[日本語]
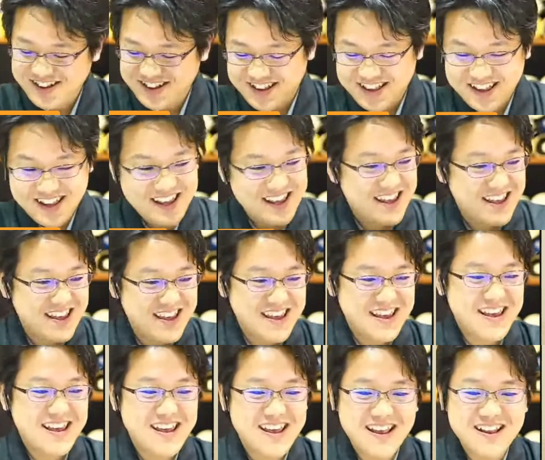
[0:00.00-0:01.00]
で、
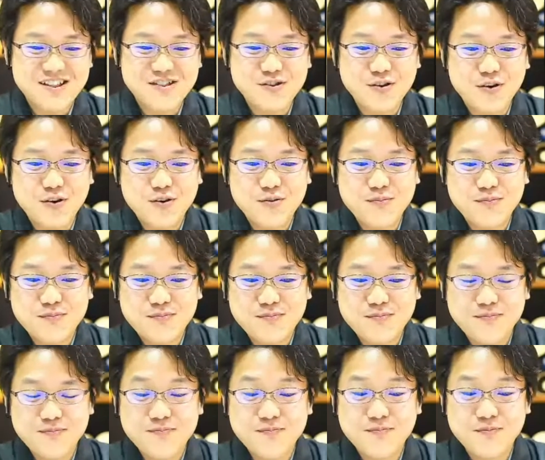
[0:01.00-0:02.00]
えー、っと、
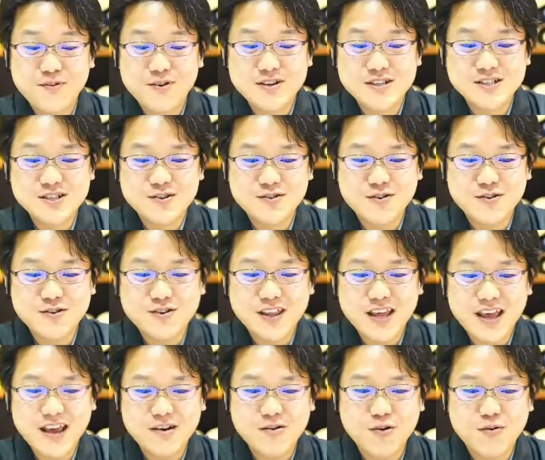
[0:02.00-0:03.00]
もう一度ここ
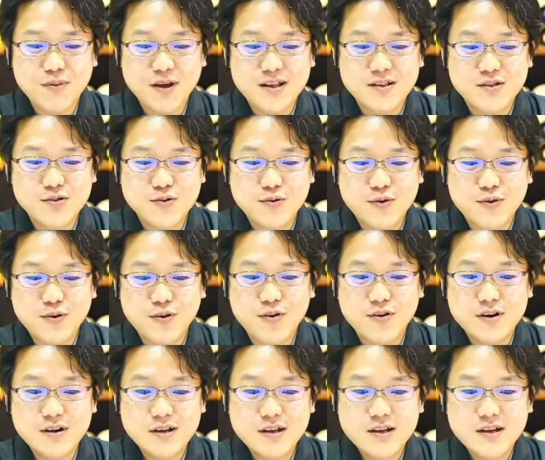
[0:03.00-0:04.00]
でコメント
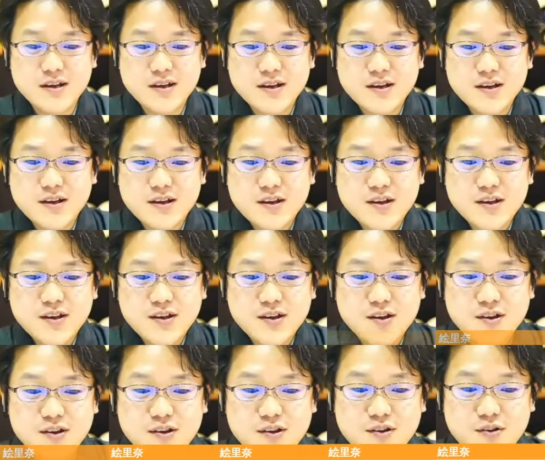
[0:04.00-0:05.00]
を
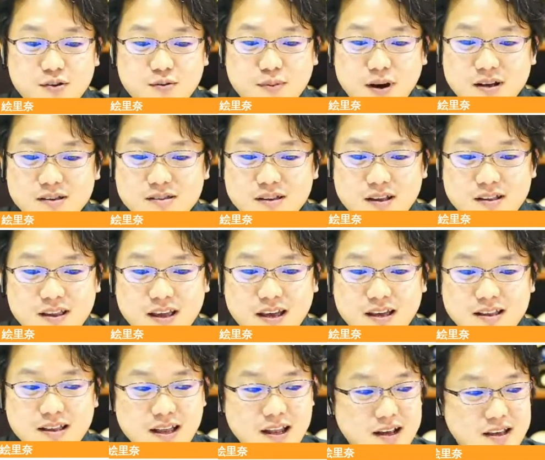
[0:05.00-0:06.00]
読ませて
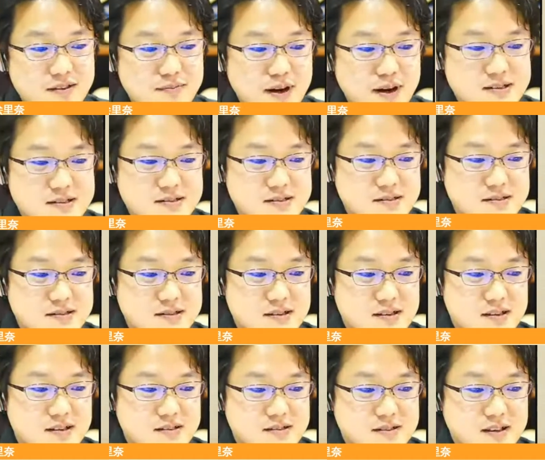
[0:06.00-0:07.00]
いただきます。
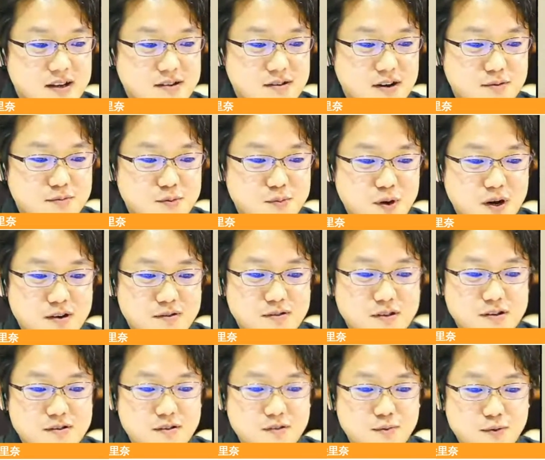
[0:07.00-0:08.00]
インスタグラムもあるん
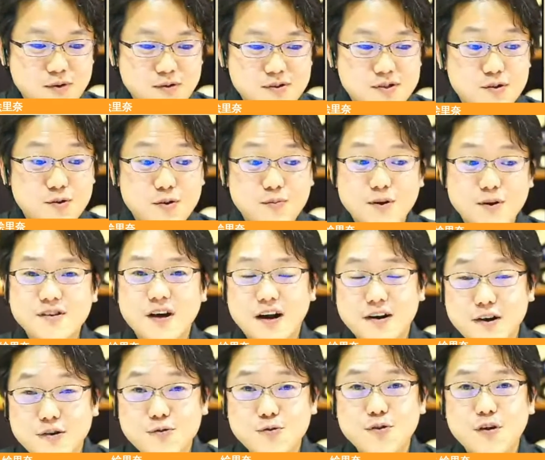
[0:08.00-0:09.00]
ですね。フォローしておきます。あ
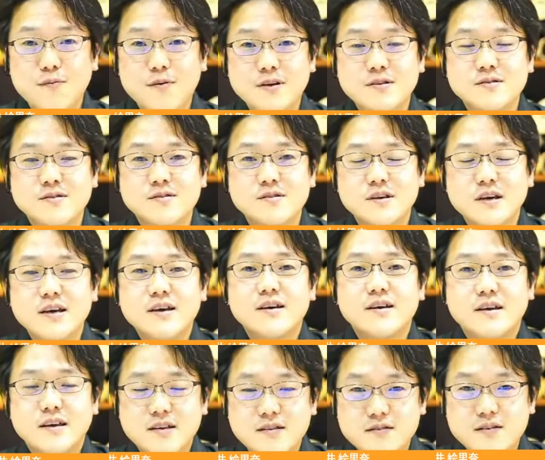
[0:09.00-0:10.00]
りがとうございます。
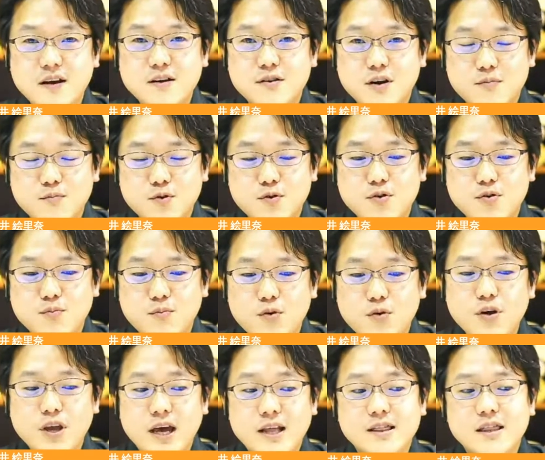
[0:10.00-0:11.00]
インスタグラム
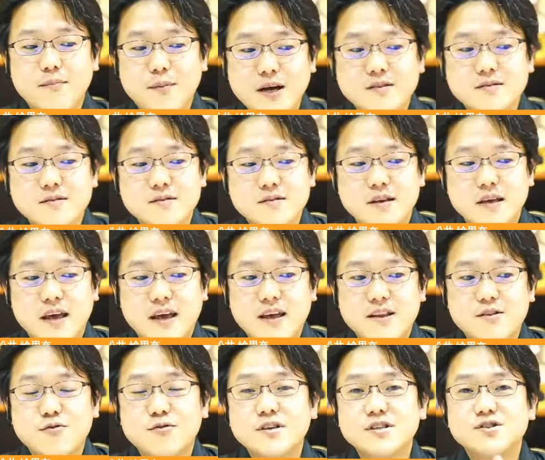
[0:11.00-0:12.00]
もやってます。
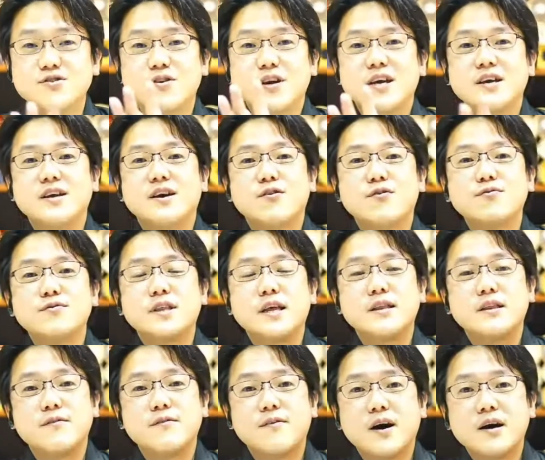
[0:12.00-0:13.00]
えっ、ー、と、一応、円谷呉服
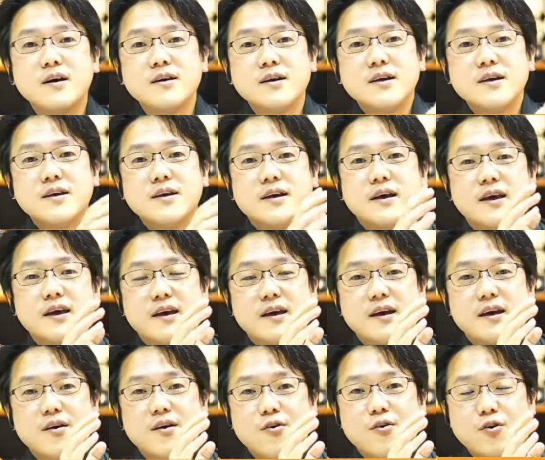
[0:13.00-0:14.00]
店では、
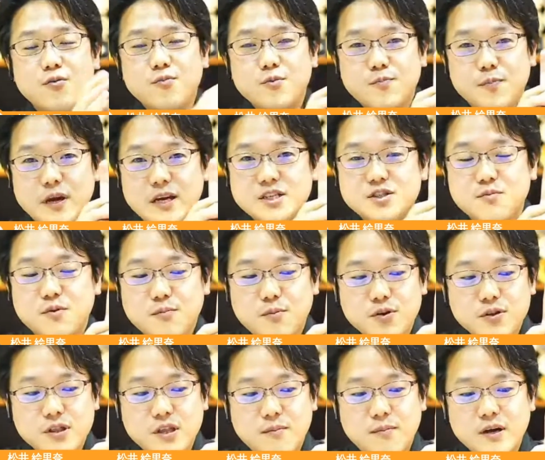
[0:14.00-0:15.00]
えー、ホームページも
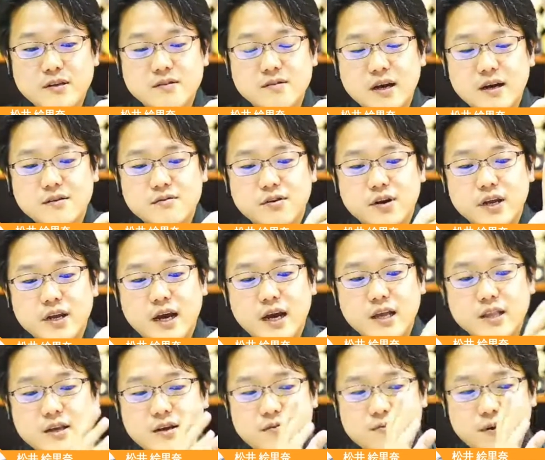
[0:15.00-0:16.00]
持ってますが、それ以
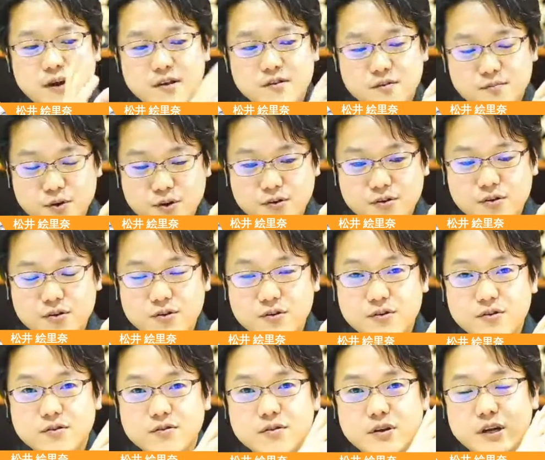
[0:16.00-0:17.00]
外に Facebook、
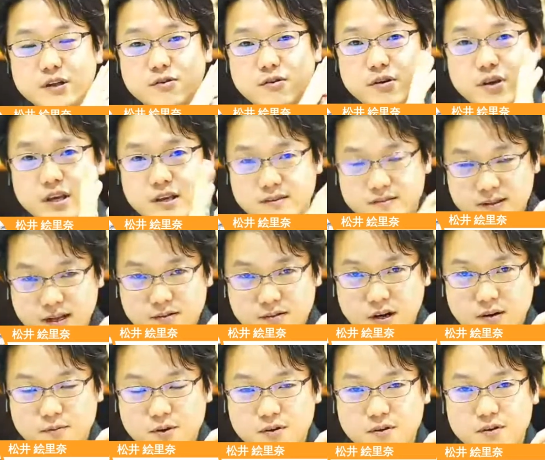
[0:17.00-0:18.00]
それと
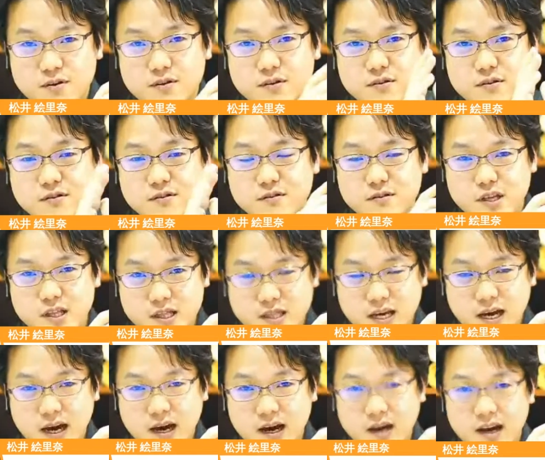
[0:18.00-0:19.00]
Instagram、
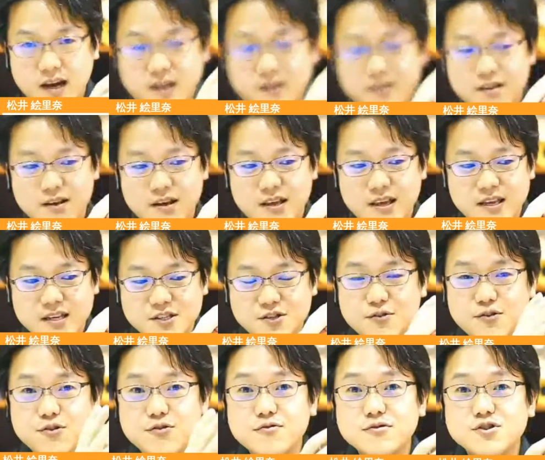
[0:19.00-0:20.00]
Twitter、一
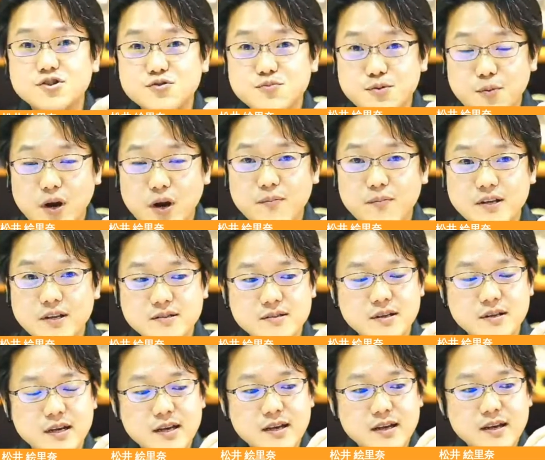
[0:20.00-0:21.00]
応 YouTube もありま
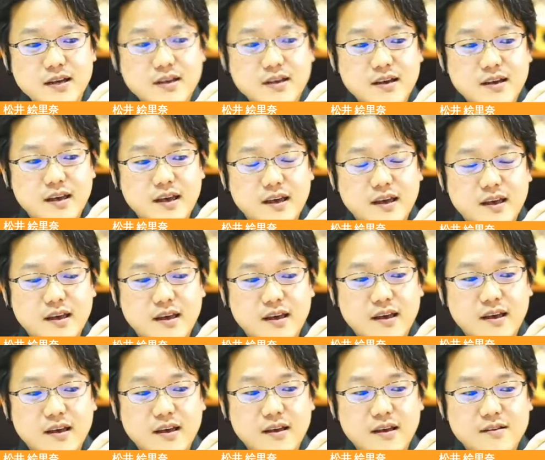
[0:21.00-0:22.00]
す。
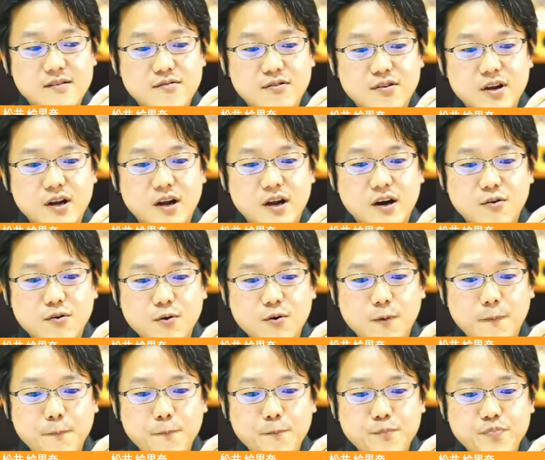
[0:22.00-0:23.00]
えー、それら
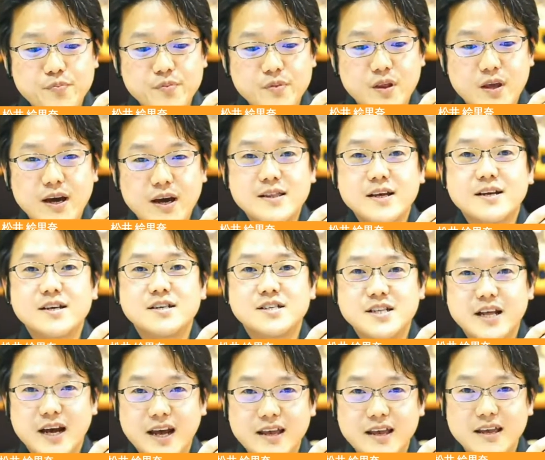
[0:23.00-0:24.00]
を手当たり
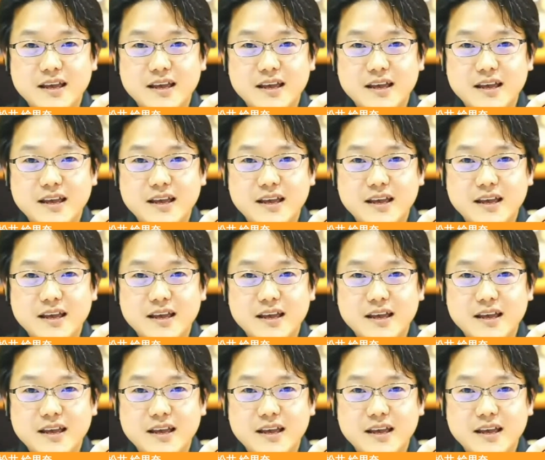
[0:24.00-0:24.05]
次第